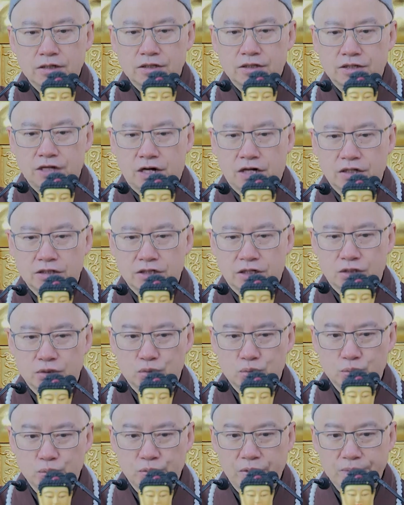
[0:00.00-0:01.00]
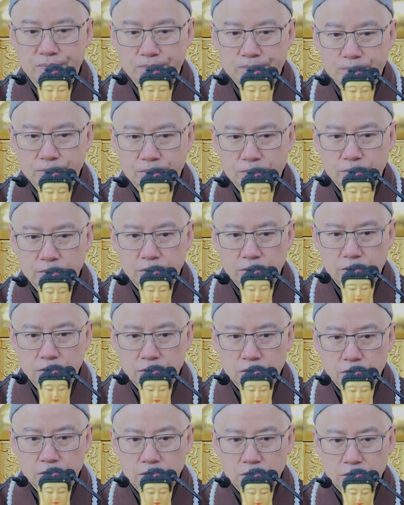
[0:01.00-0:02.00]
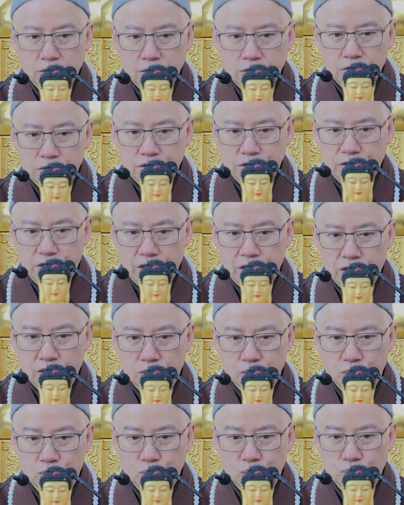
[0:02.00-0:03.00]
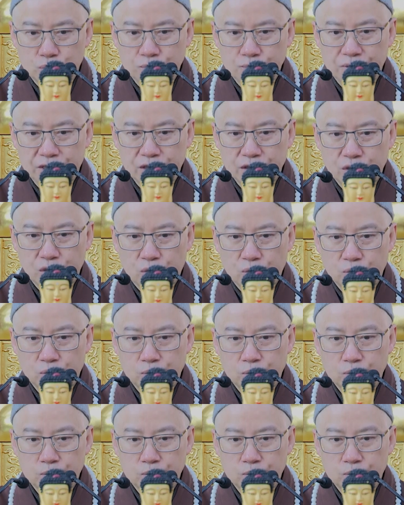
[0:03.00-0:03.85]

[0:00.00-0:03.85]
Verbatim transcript: 家祥书曰：“遣除迷垢，